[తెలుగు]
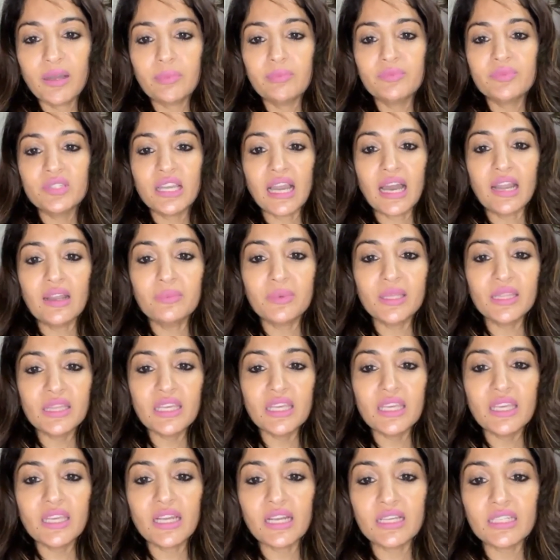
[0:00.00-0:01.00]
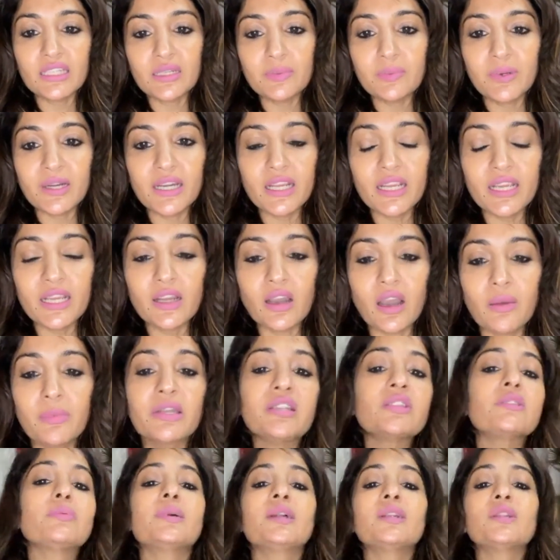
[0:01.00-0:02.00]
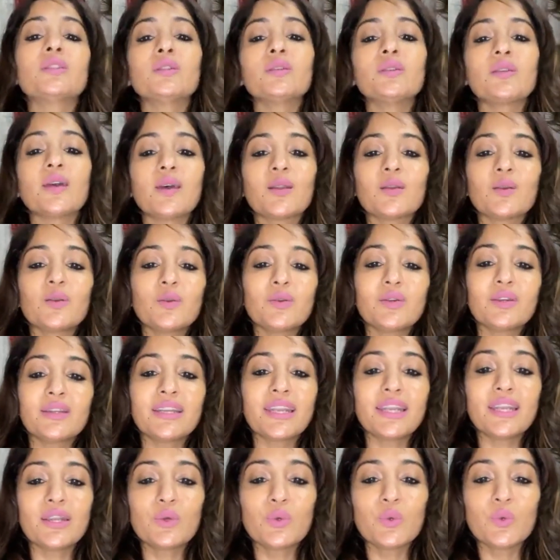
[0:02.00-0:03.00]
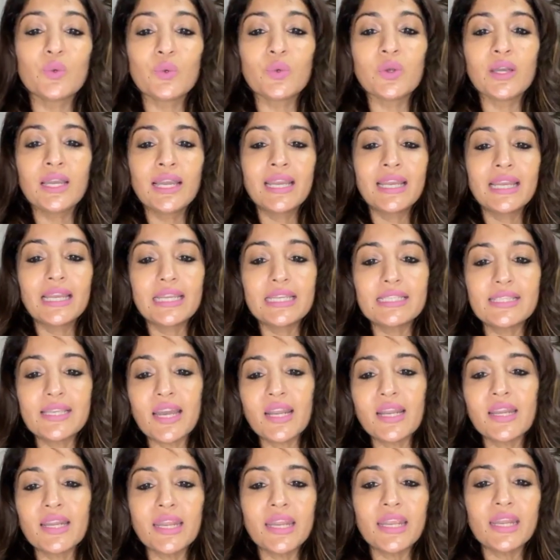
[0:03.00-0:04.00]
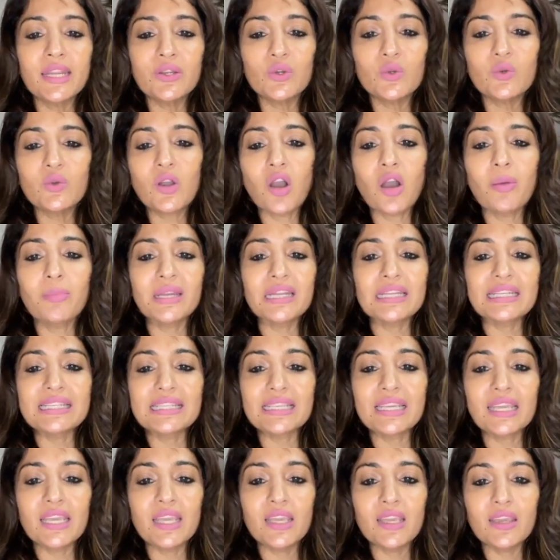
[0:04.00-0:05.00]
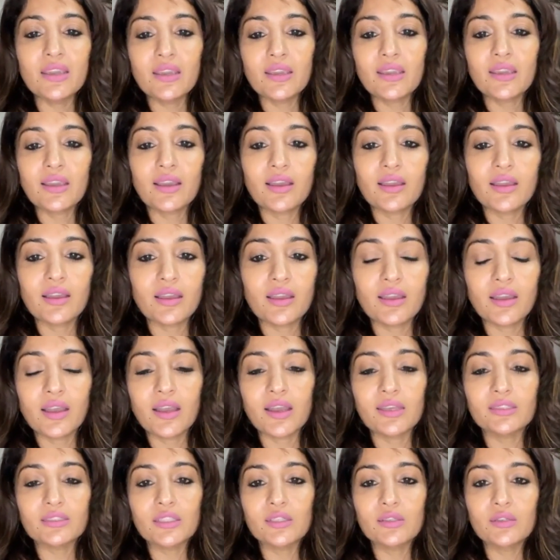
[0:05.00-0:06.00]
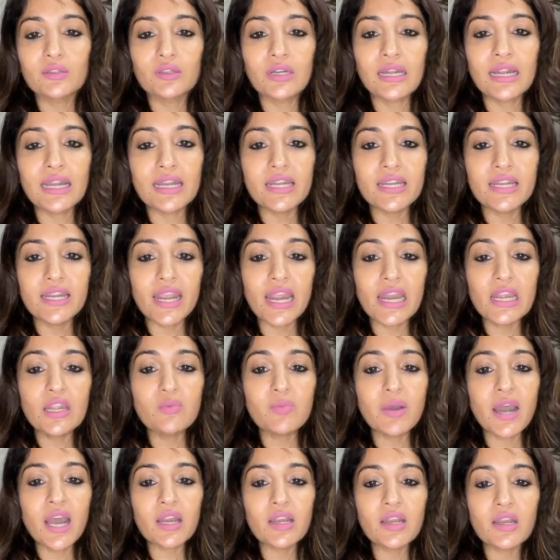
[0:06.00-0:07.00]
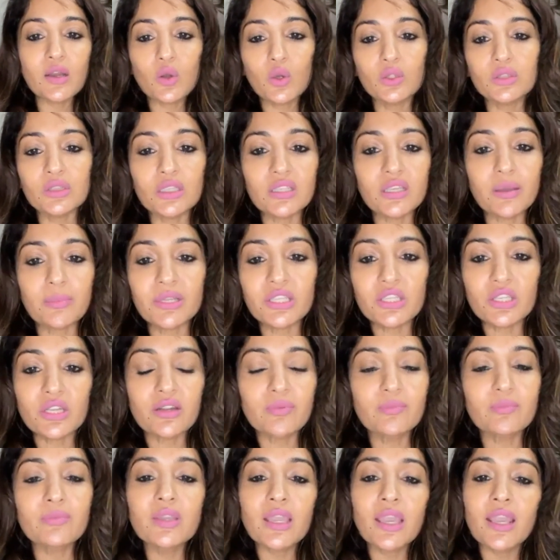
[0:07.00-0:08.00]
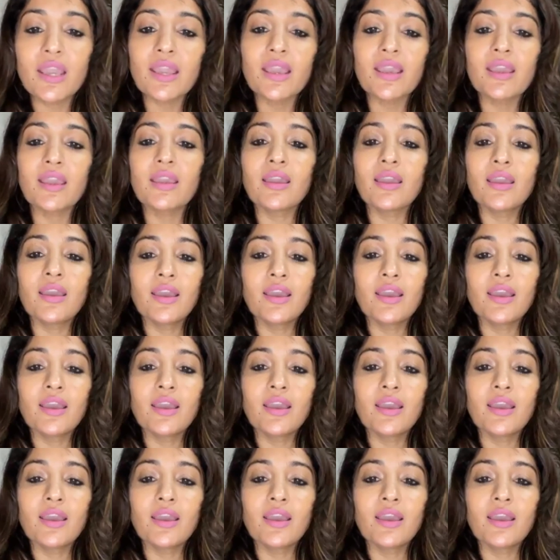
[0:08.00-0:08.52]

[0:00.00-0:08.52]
పాపం చాలామంది కష్టపడి కామెంట్స్ పెడుతున్నారు నేను ఈసారి నెగిటివ్ కామెంట్స్కి అసలు అంటే డేట్ మారిన కొత్త సంవత్సరంకి